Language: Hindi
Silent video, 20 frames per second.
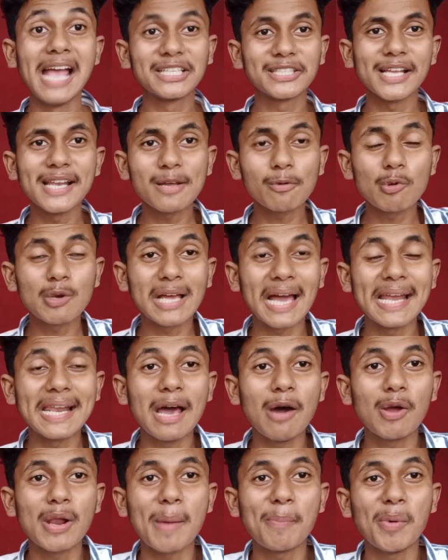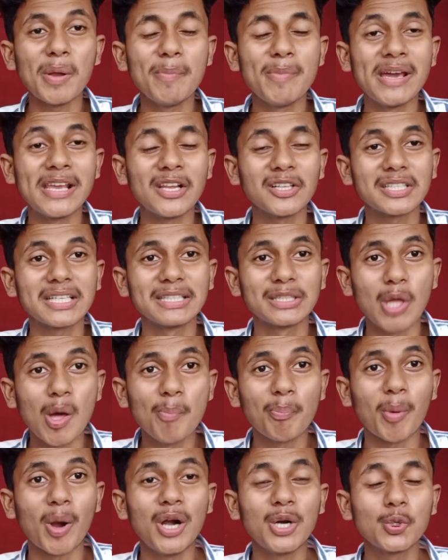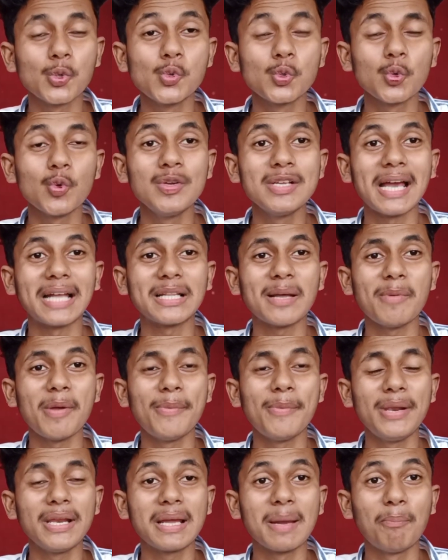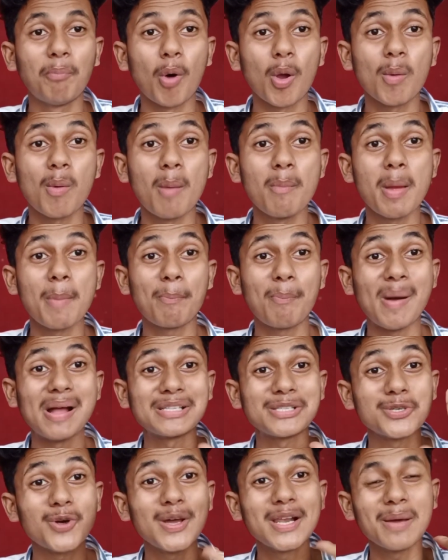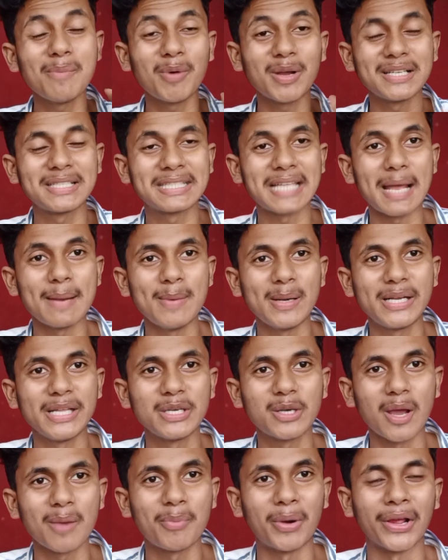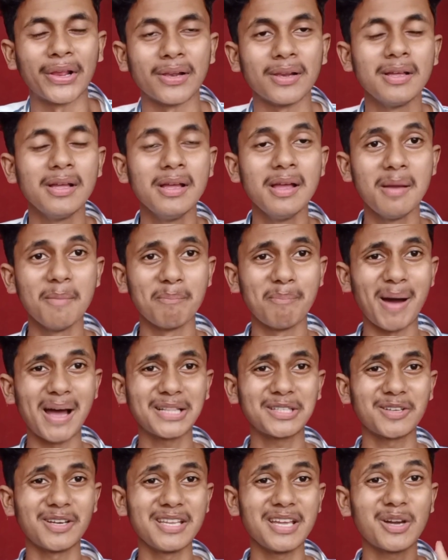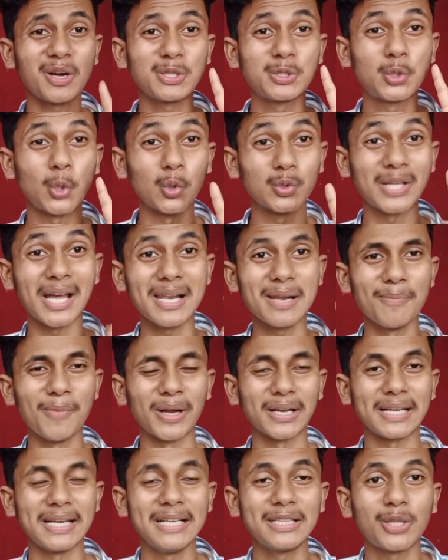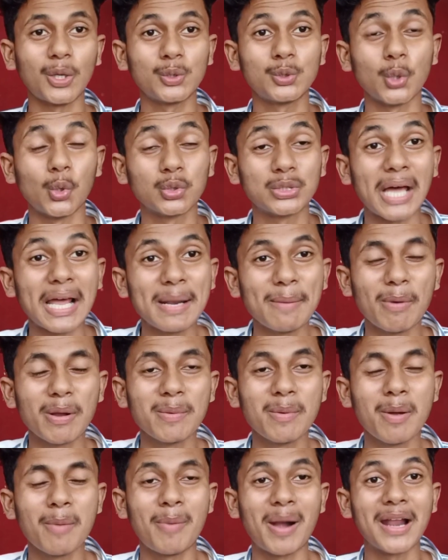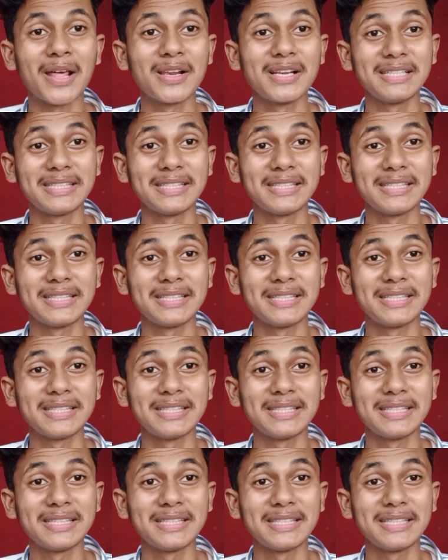ऐसने कुल गाना और अपन मेहनत के दम पर टुनटुन यादव एवरी के बोलबम में पाँचवा नंबर स्थान में टिकल बन बात करिए अगर चौथा नंबर के तो चौथा नंबर में बड़ा